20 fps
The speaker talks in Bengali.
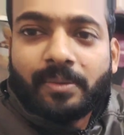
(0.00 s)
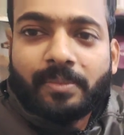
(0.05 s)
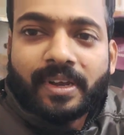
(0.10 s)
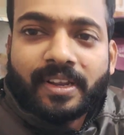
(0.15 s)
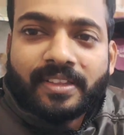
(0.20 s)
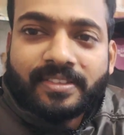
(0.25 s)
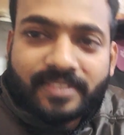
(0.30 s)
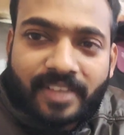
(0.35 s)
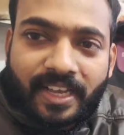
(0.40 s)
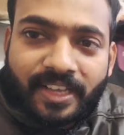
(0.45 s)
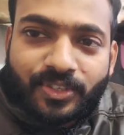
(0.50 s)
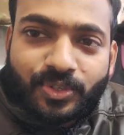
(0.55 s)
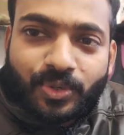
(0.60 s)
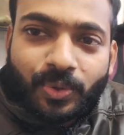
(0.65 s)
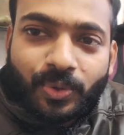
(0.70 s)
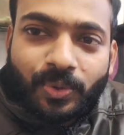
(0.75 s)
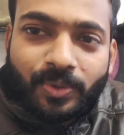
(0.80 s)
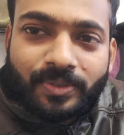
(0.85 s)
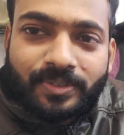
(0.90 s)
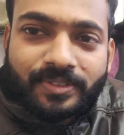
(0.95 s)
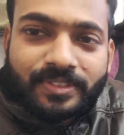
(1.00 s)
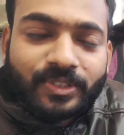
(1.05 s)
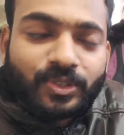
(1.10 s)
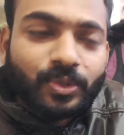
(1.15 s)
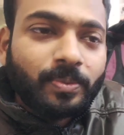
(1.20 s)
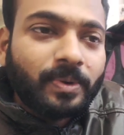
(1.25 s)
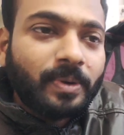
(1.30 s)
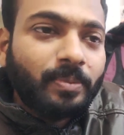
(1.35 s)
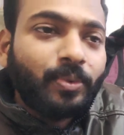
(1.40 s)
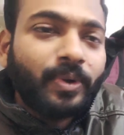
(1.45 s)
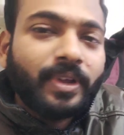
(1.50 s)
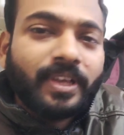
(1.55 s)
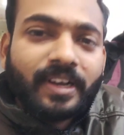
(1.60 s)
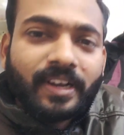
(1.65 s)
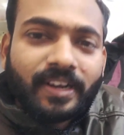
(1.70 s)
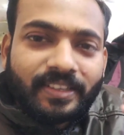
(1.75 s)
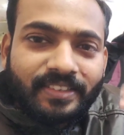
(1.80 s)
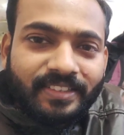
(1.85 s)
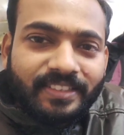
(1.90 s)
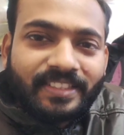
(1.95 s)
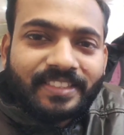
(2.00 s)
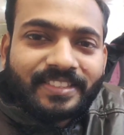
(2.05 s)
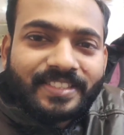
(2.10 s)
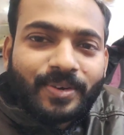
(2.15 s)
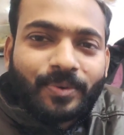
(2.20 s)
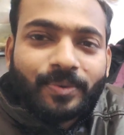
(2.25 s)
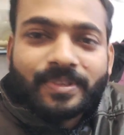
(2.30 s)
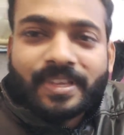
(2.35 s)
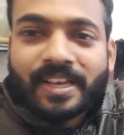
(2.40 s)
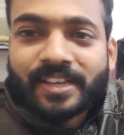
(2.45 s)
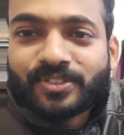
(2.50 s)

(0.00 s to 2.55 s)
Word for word: মানে চাইছো যে তোমরা পরীক্ষাটা দিতে চাও